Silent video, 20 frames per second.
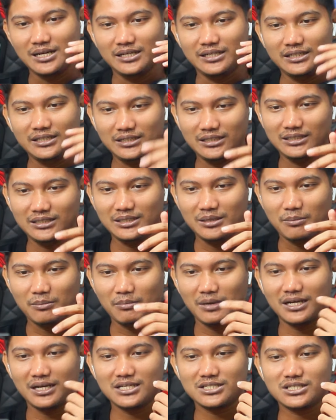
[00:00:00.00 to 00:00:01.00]
Ini
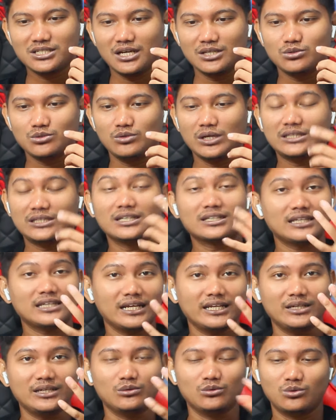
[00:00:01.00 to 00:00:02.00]
Malaysia sudah
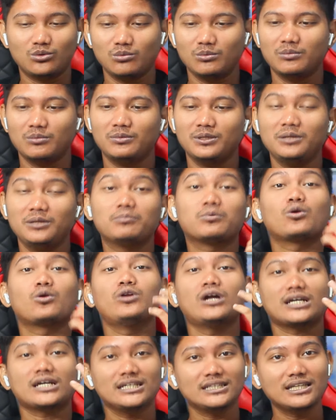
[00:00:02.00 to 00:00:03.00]
tertarik untuk membeli
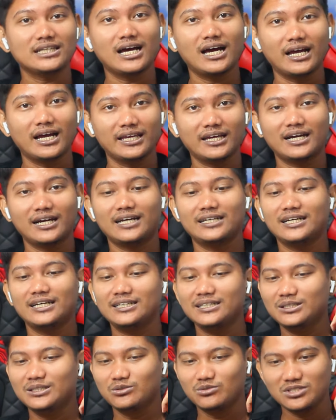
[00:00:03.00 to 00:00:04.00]
produk kita yang ada
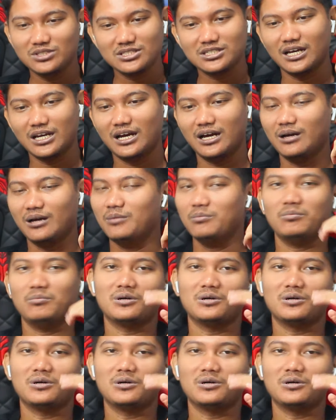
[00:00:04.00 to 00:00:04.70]
di Indonesia.